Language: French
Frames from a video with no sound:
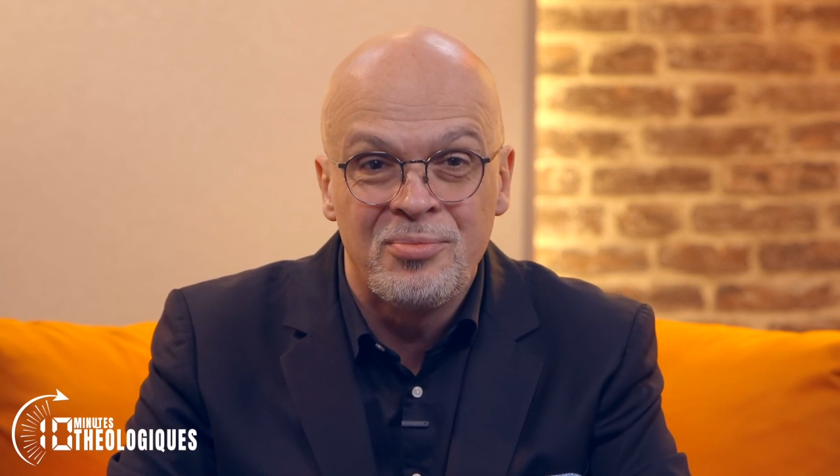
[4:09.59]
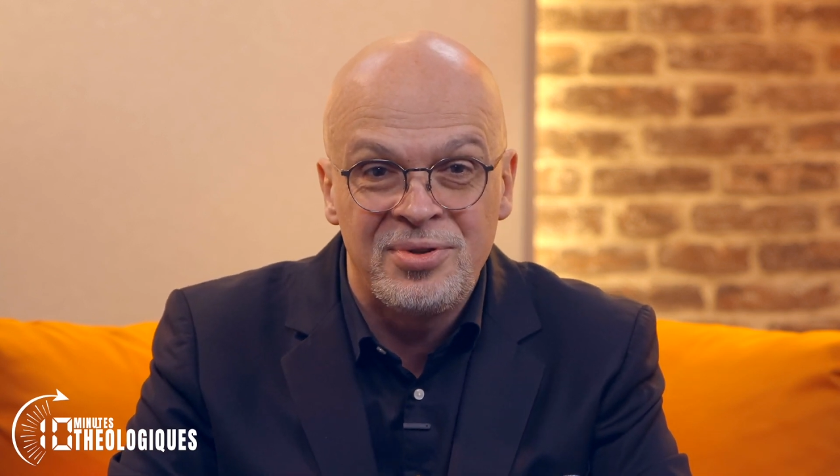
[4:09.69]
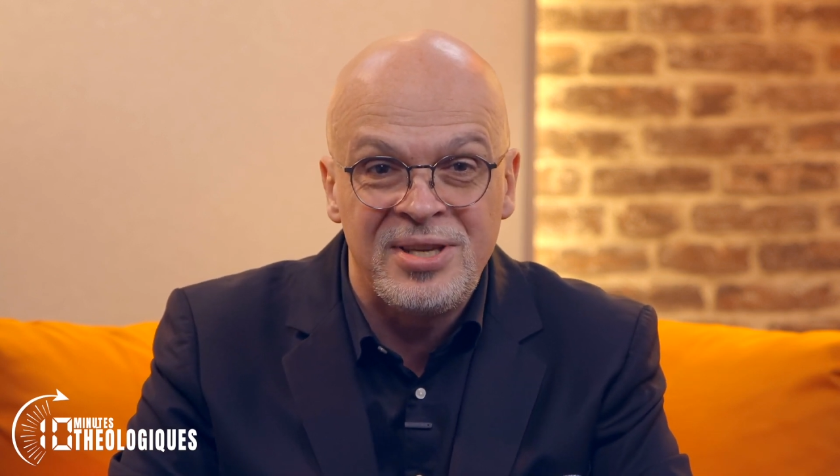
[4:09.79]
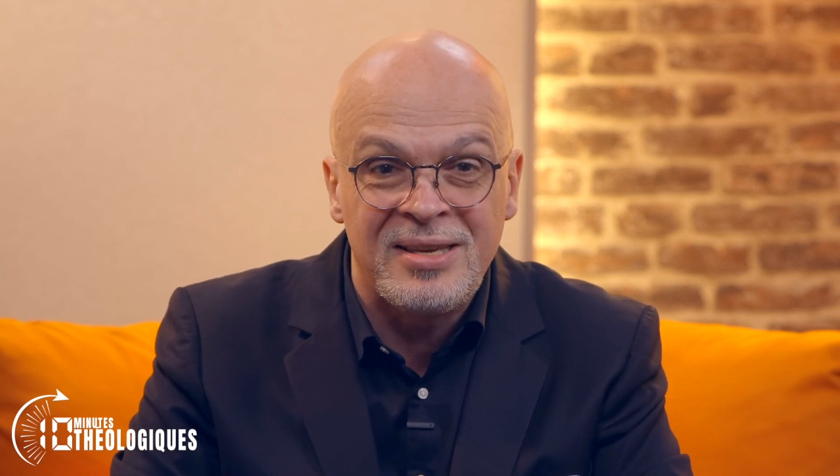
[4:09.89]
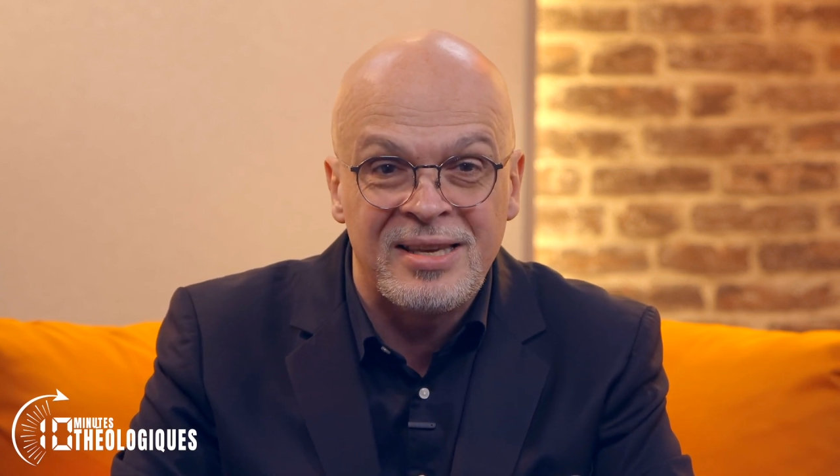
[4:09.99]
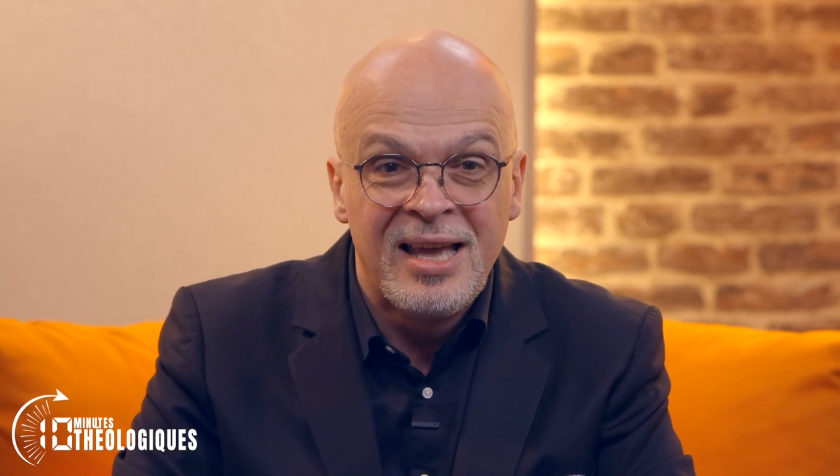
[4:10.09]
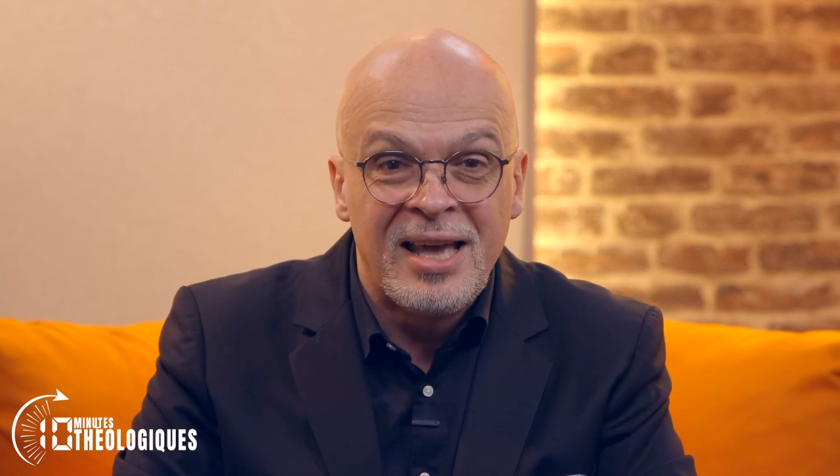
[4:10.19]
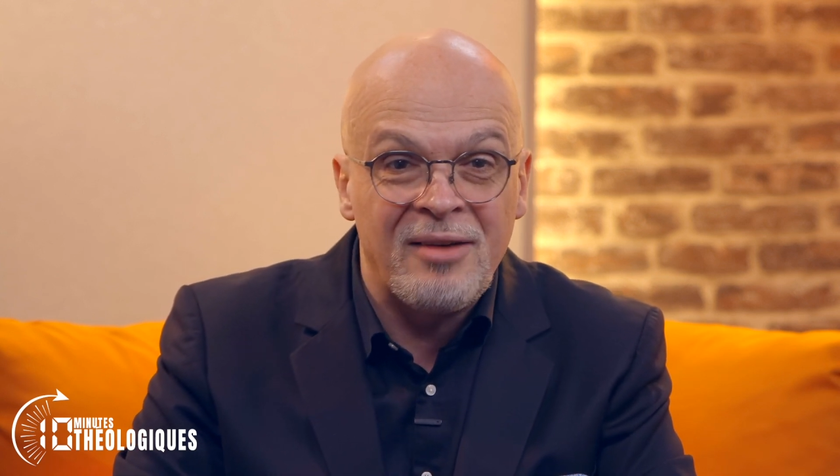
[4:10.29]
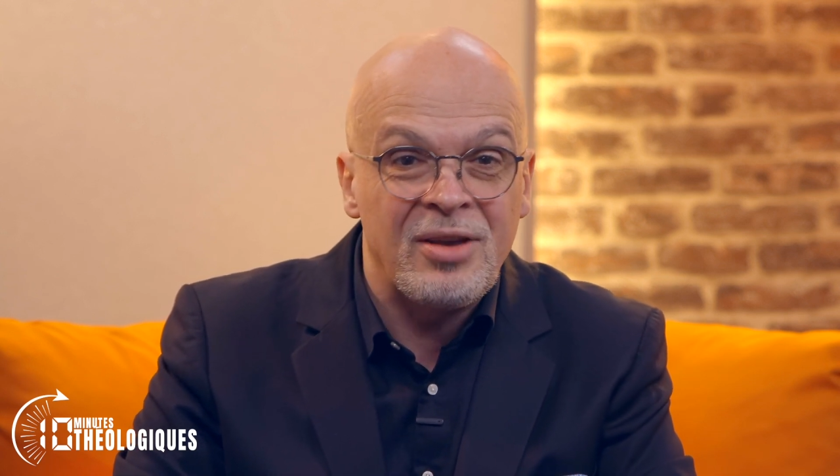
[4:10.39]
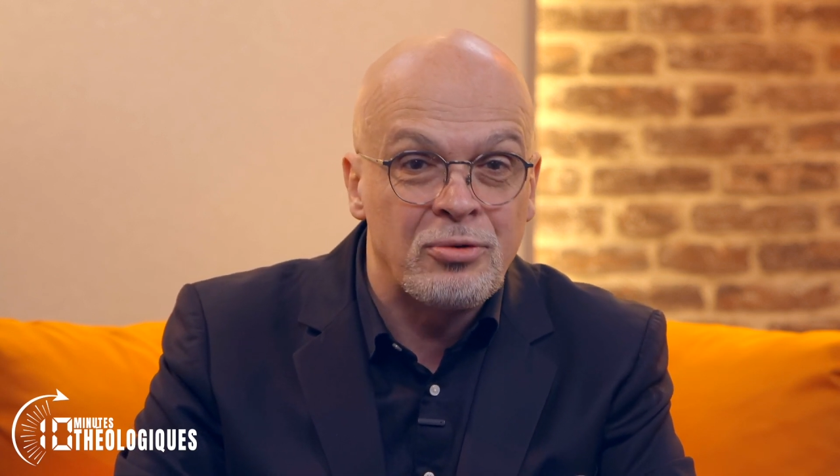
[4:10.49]
boutique
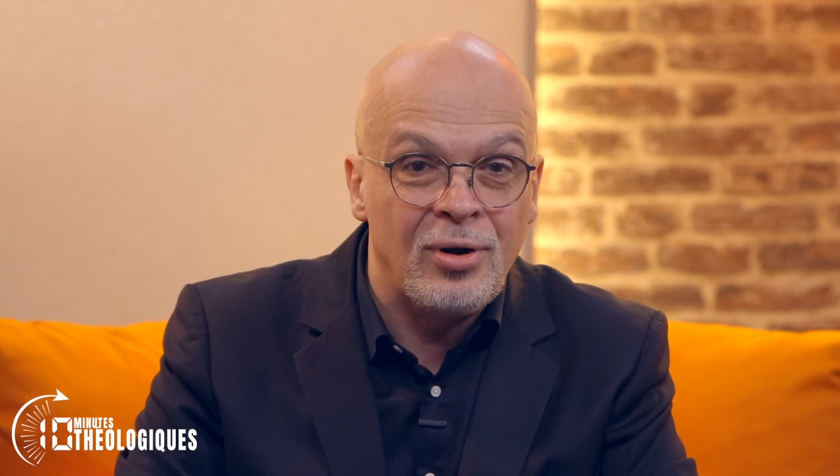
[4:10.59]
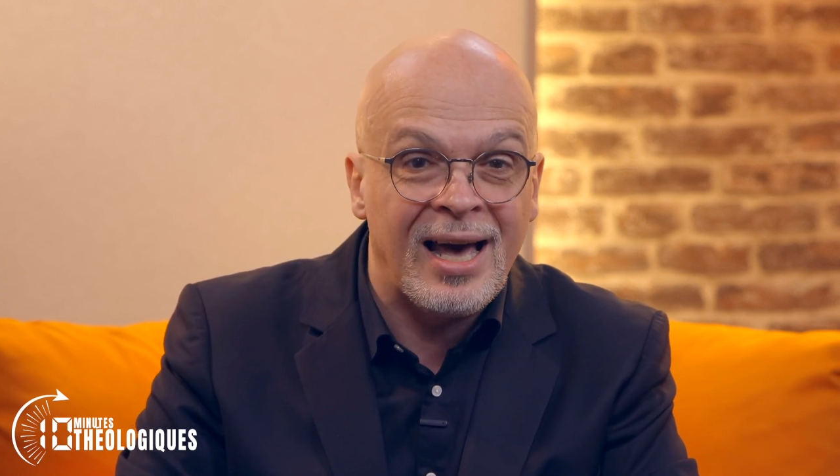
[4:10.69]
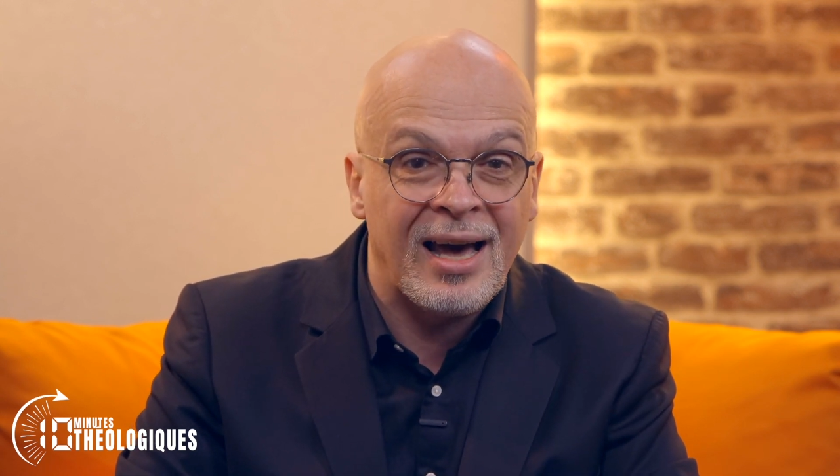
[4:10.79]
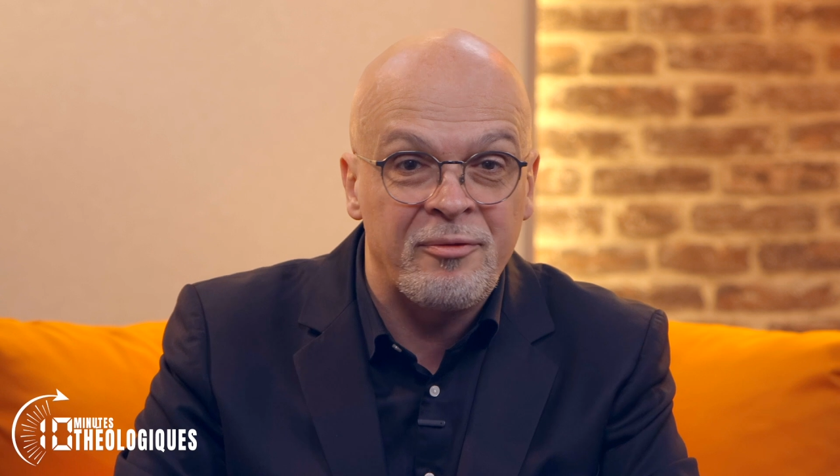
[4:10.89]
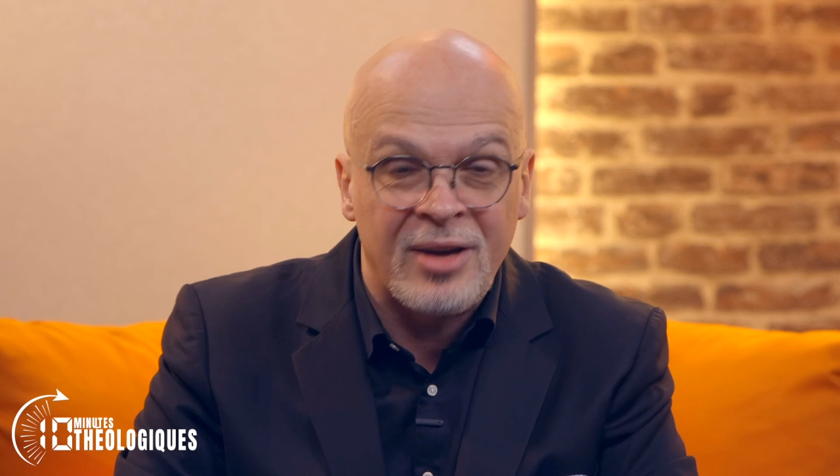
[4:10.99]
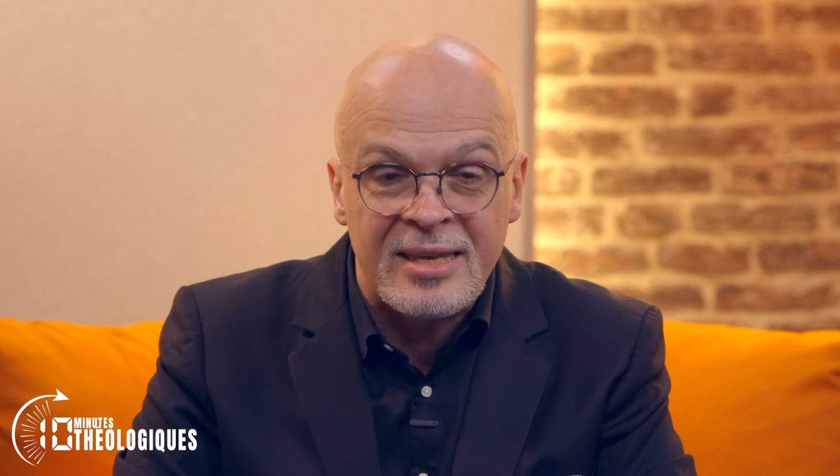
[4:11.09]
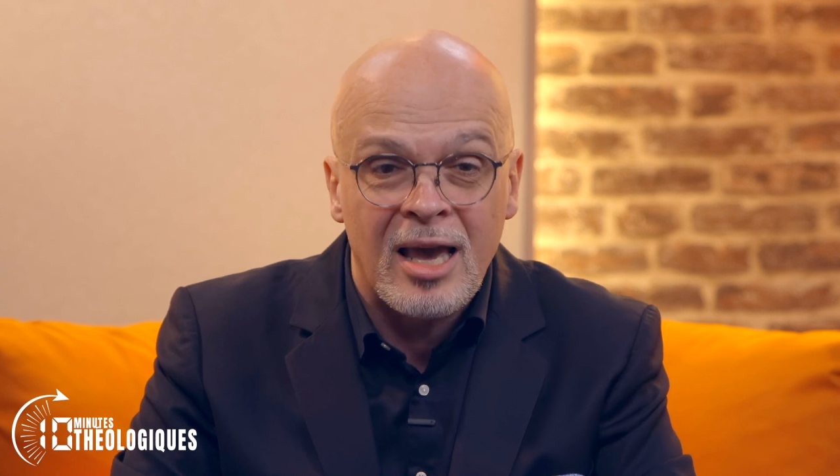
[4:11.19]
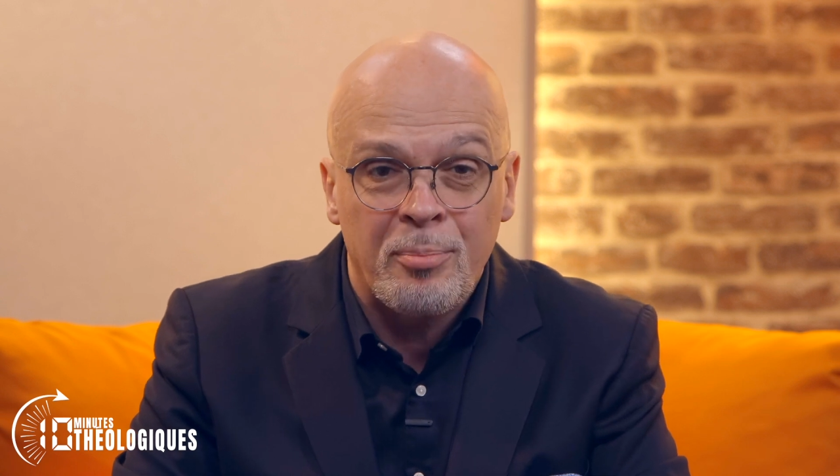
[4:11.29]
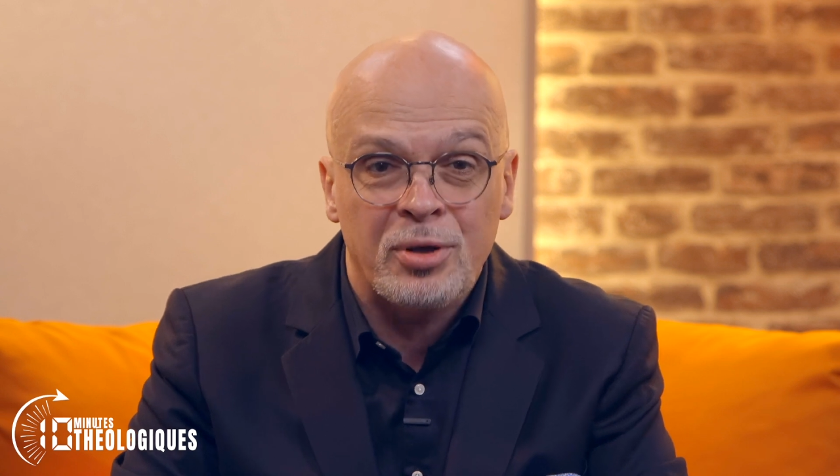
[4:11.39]
avec de l'art africain,